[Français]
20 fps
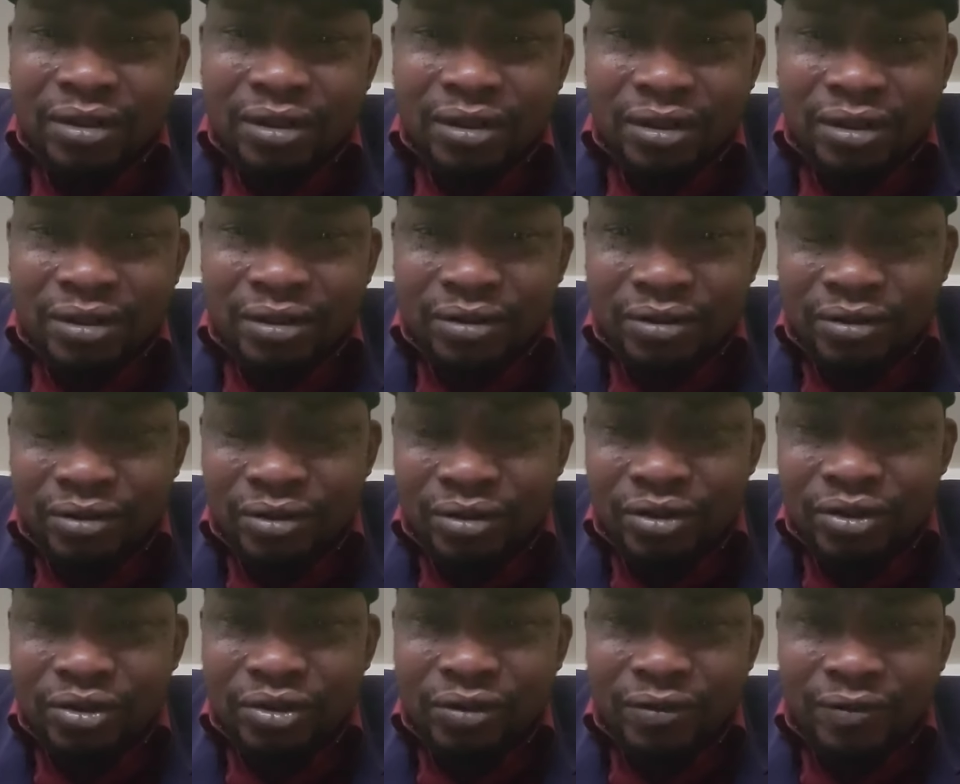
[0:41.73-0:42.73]
euh, Don
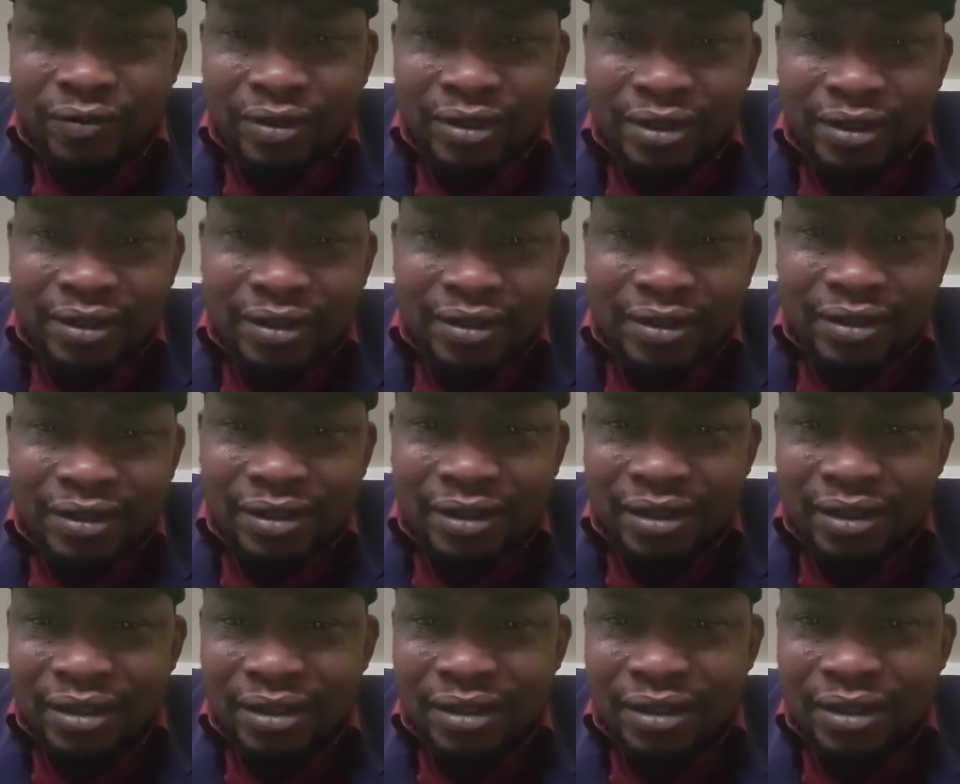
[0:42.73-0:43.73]
Giovanni qui est en
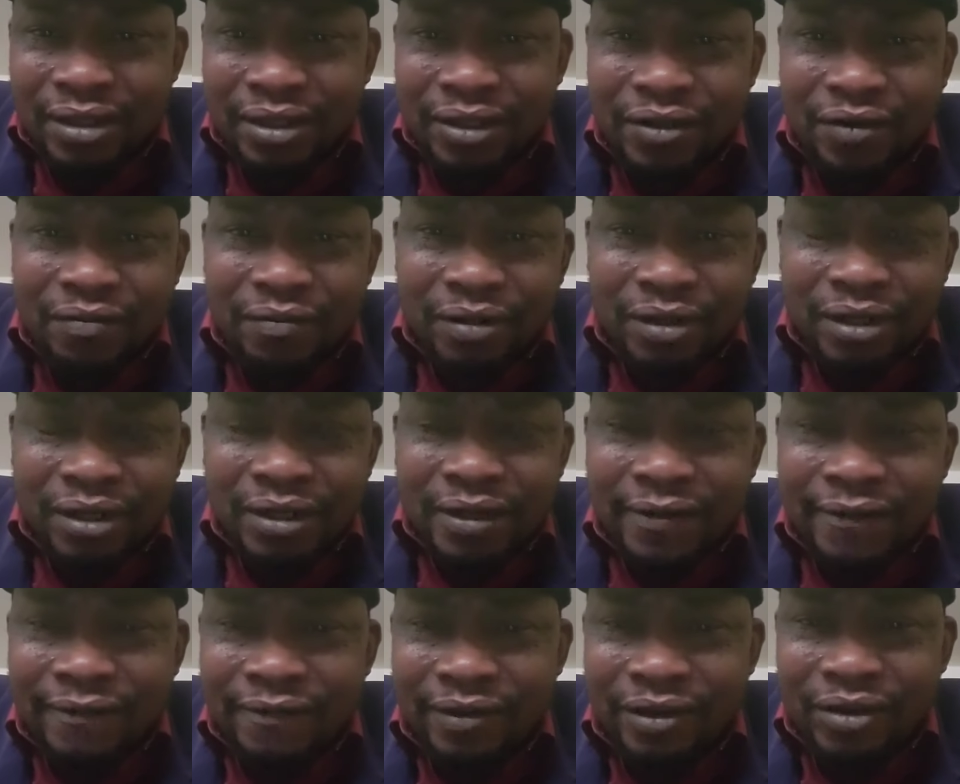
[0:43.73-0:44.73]
train d'accumuler des
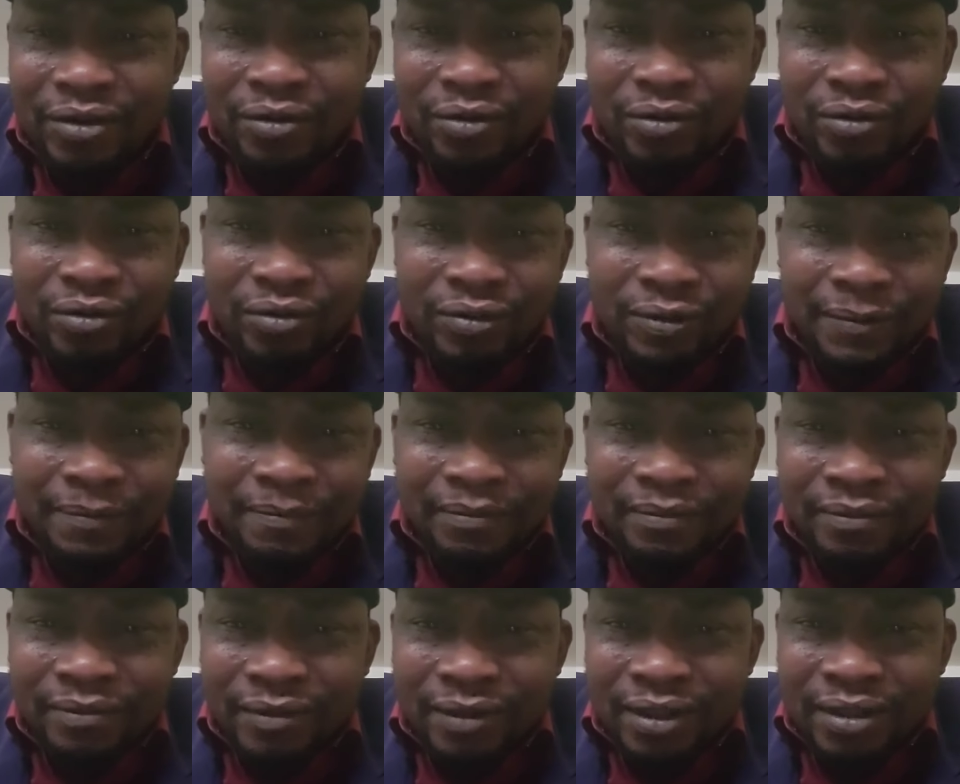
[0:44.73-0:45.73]
vidéos.
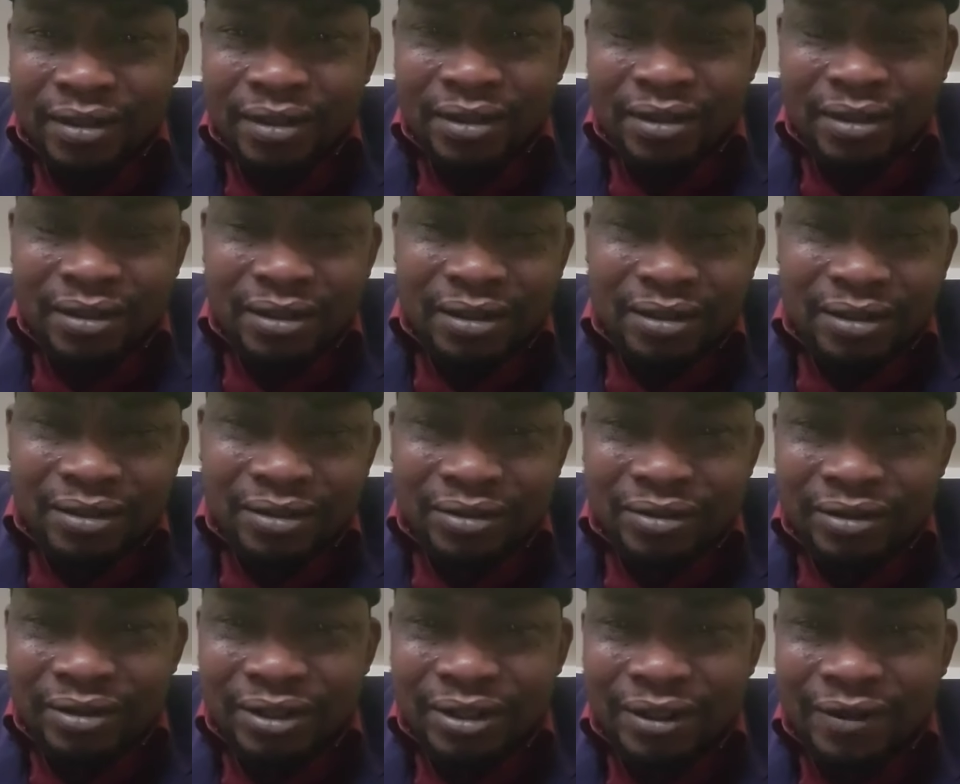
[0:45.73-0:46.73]
Et
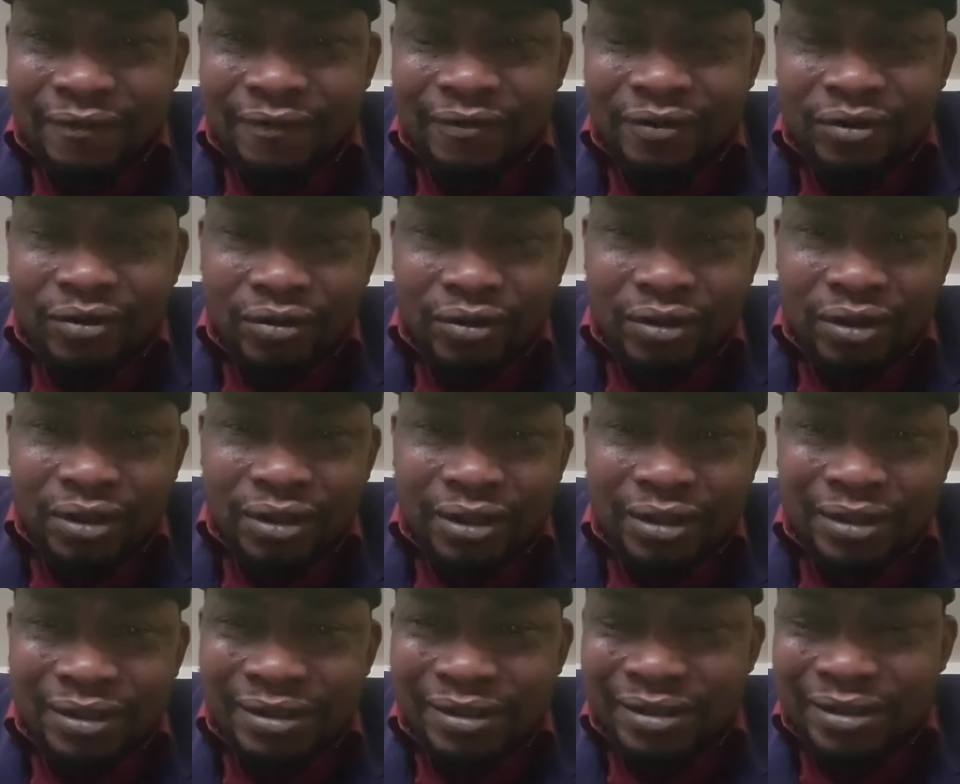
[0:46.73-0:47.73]
sur ces vidéos,
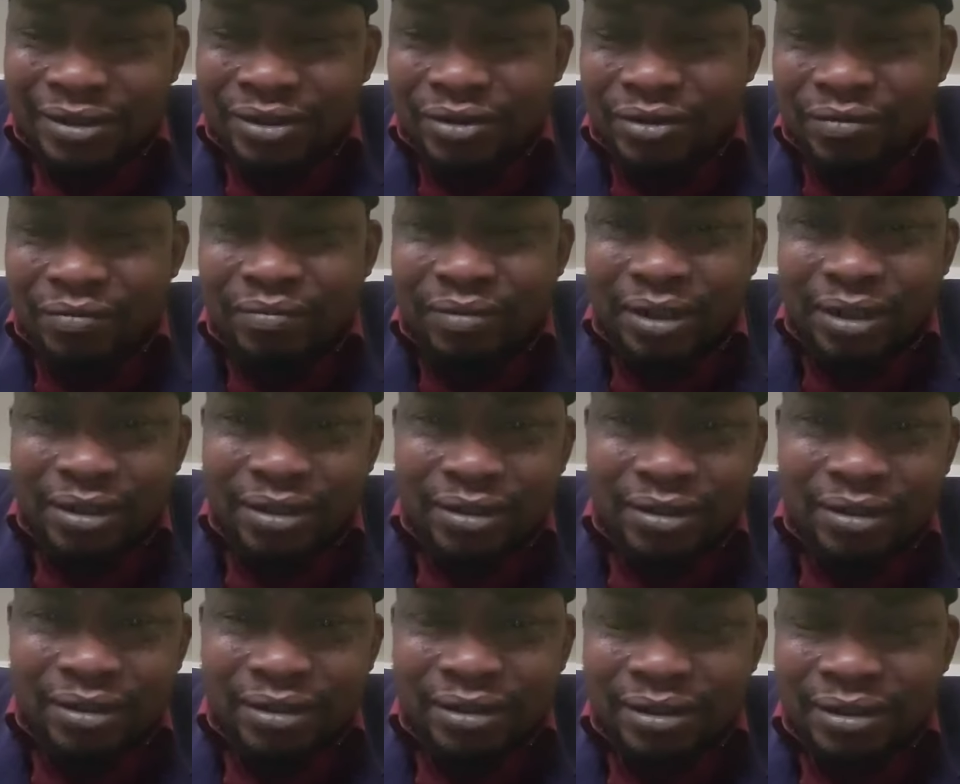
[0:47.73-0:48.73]
il, se base,
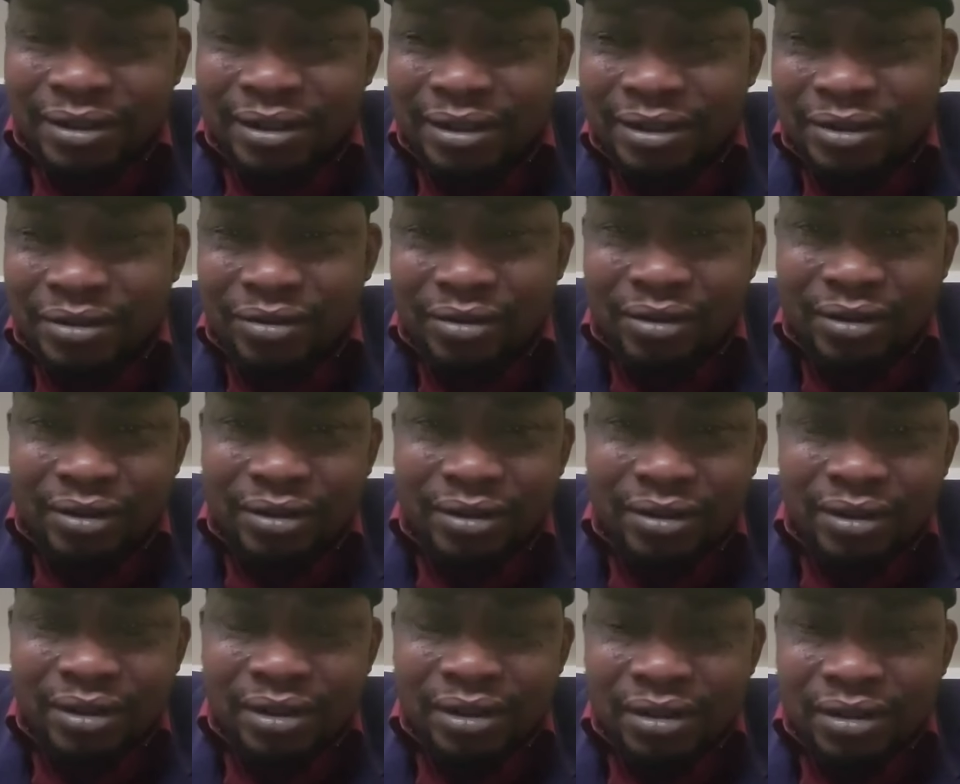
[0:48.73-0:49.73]
il insulte.
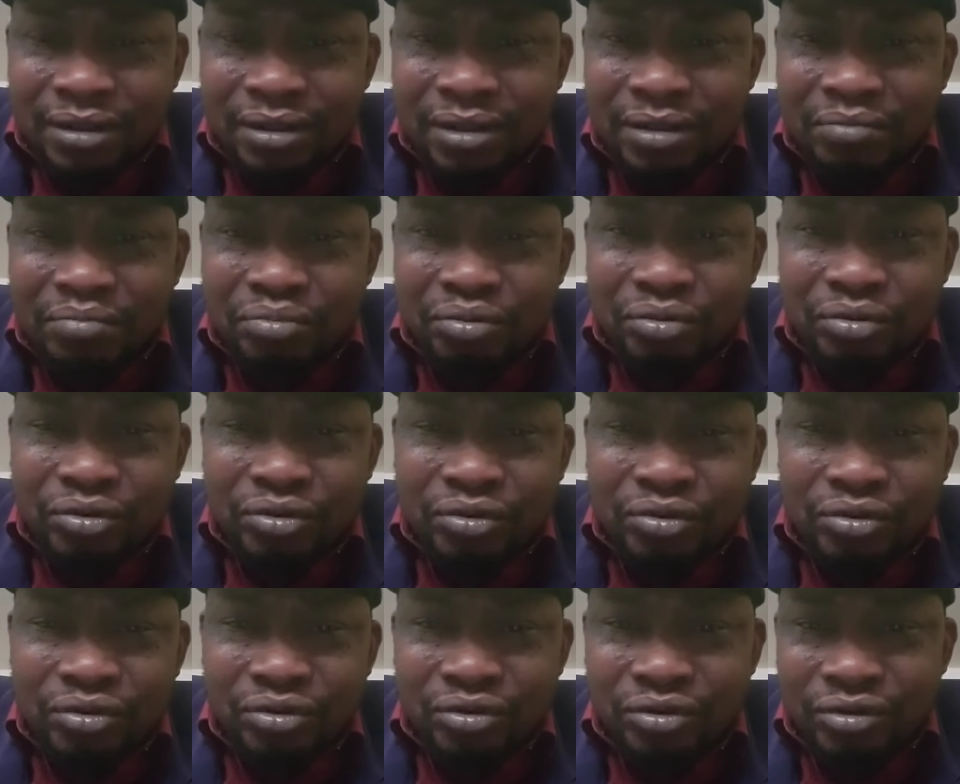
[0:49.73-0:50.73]
Et puis
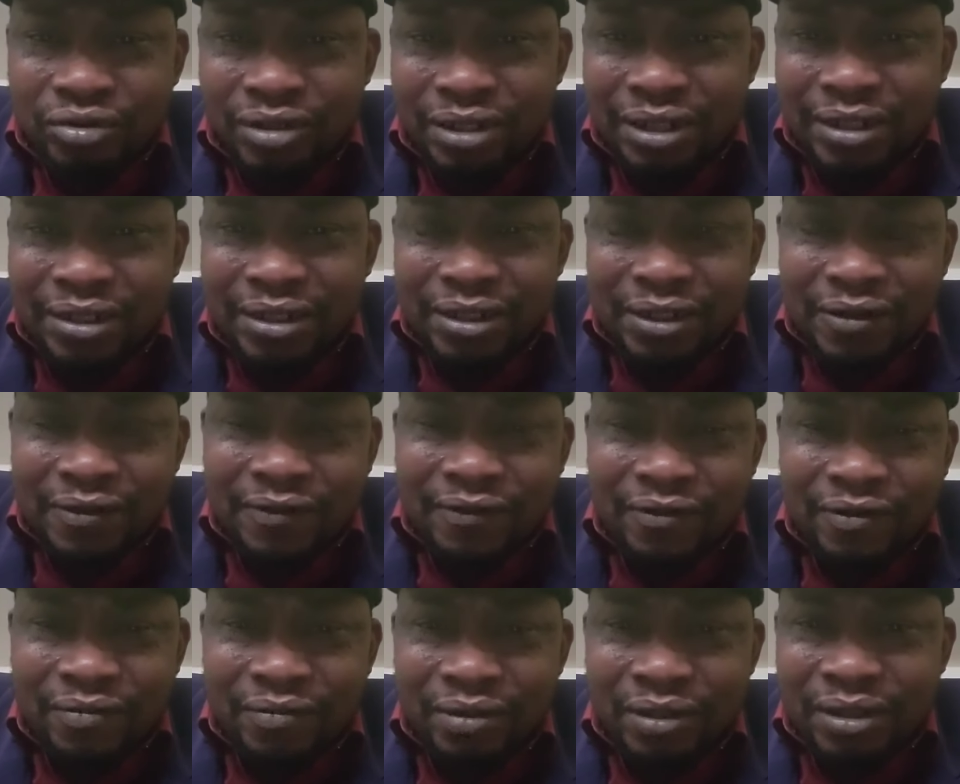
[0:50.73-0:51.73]
sur la
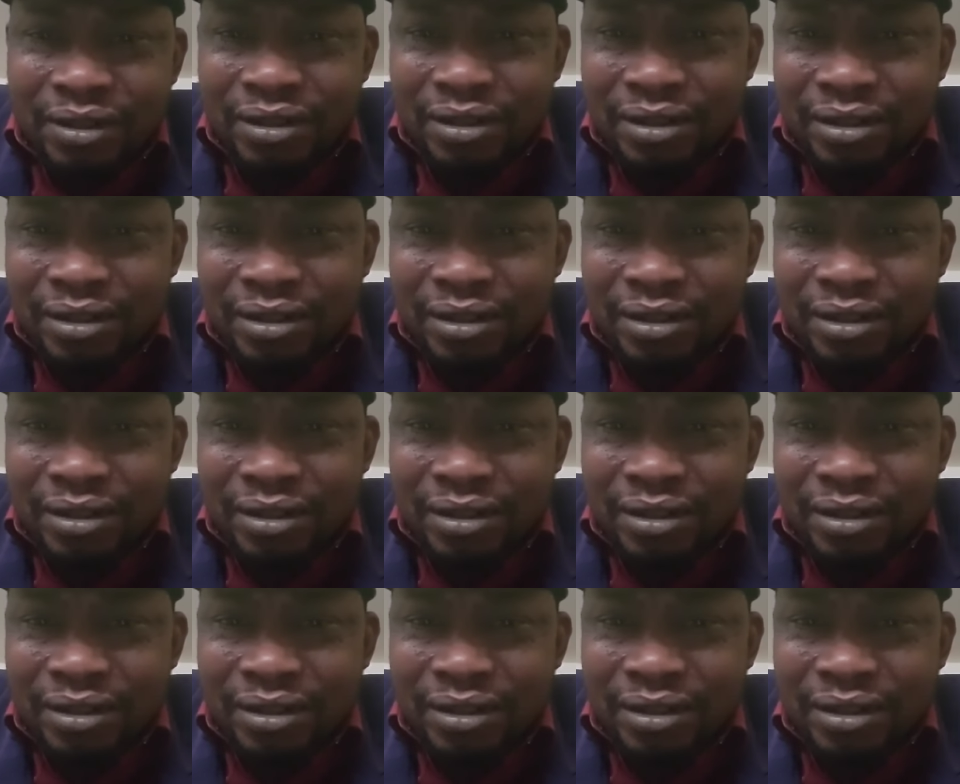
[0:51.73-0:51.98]
xénophobie.